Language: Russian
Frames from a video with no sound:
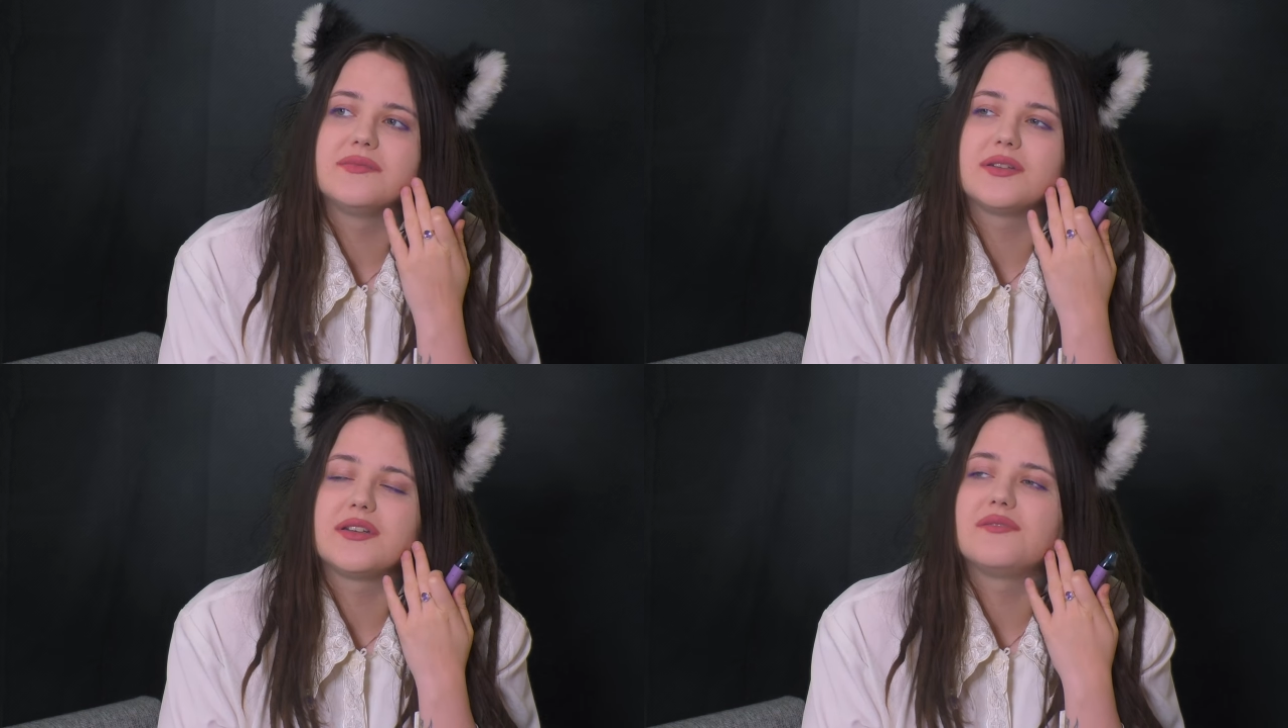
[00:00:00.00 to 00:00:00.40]
и
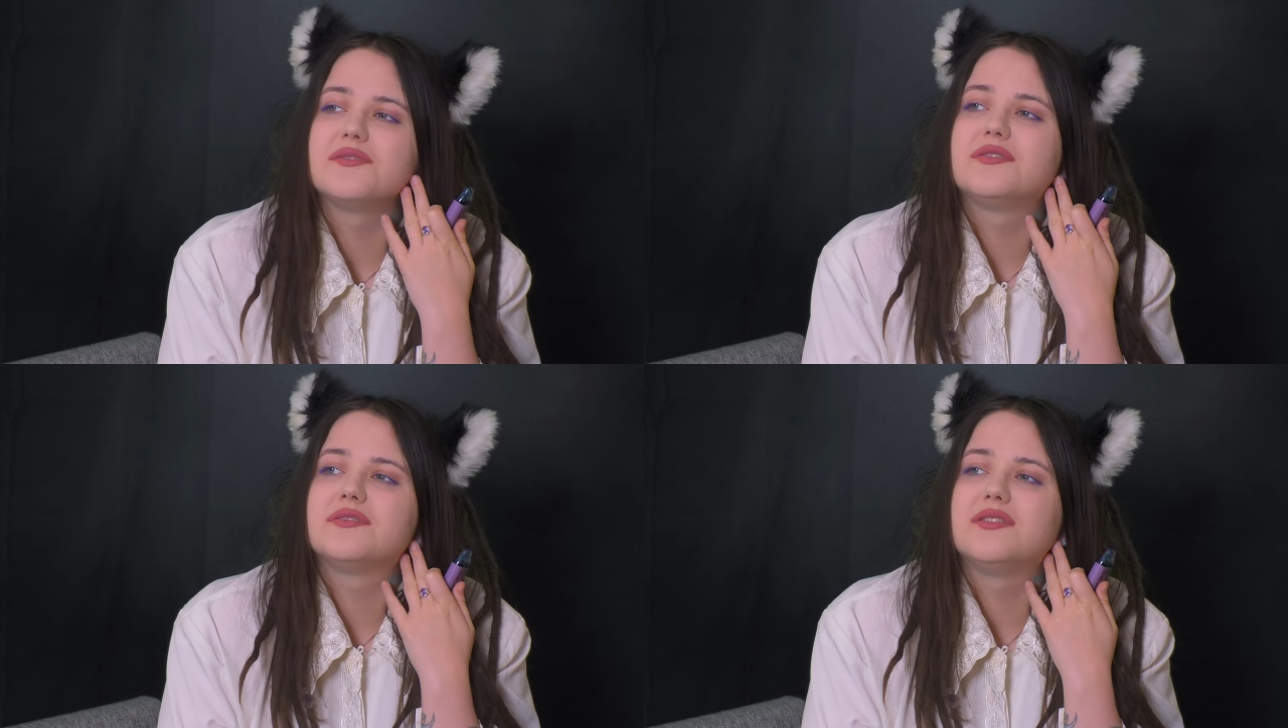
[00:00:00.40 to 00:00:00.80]
вот там
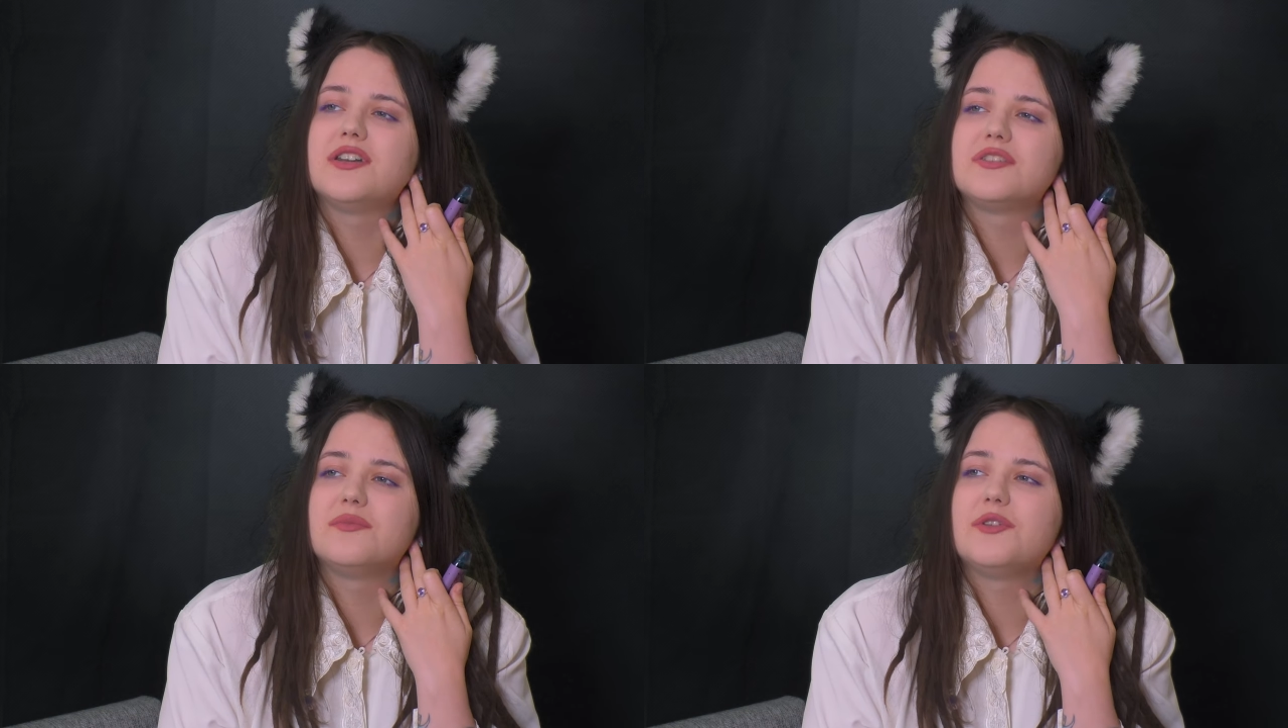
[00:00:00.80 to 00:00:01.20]
вот
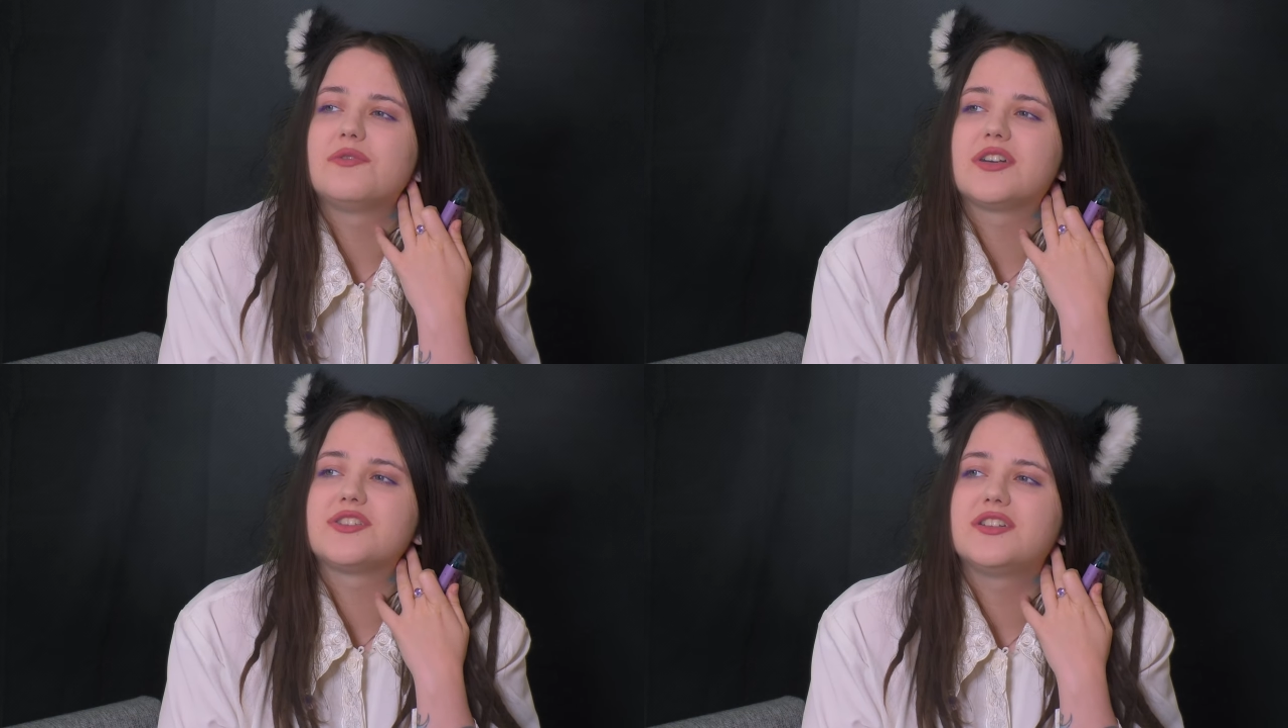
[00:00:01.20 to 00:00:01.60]
начал мне
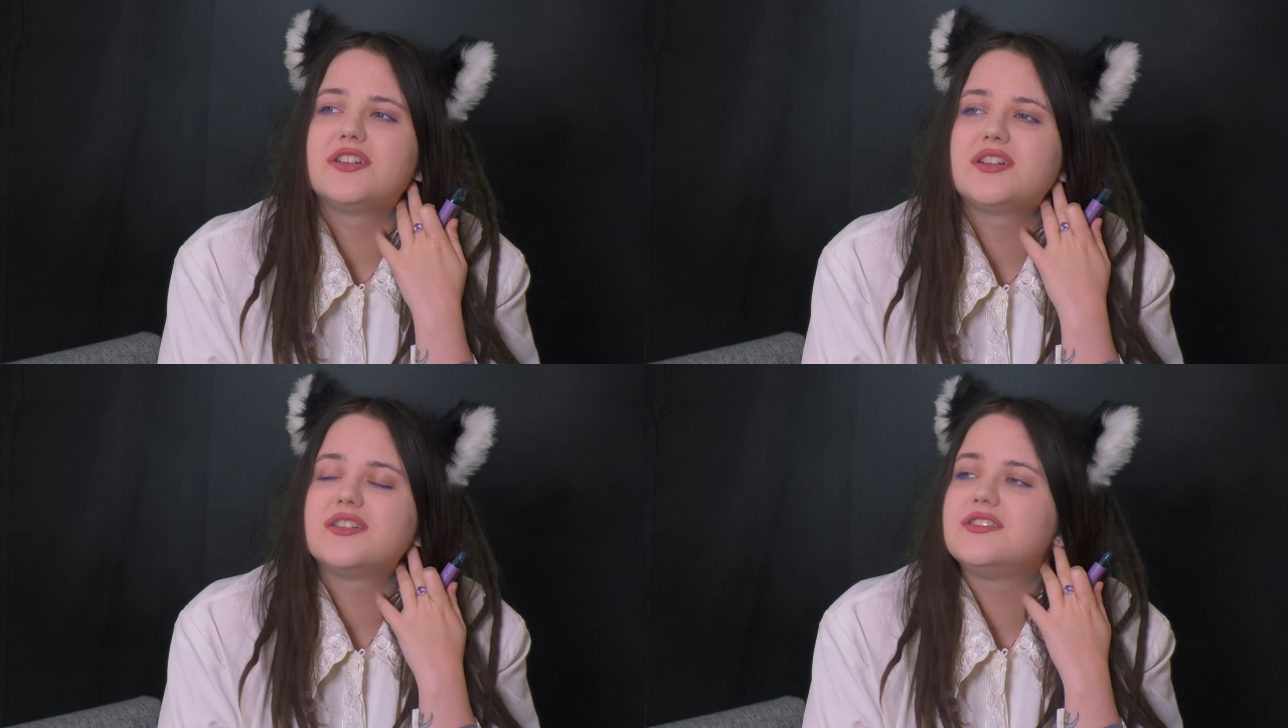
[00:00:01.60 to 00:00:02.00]

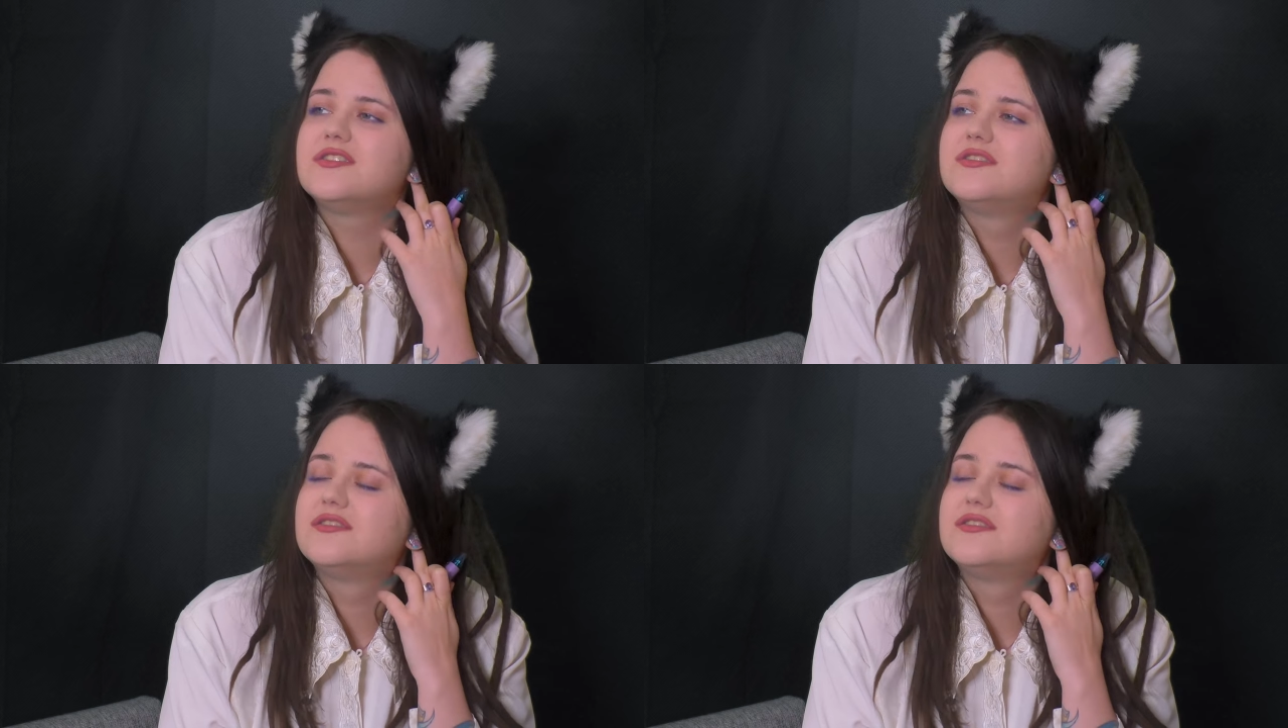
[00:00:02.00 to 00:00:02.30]
угрожать.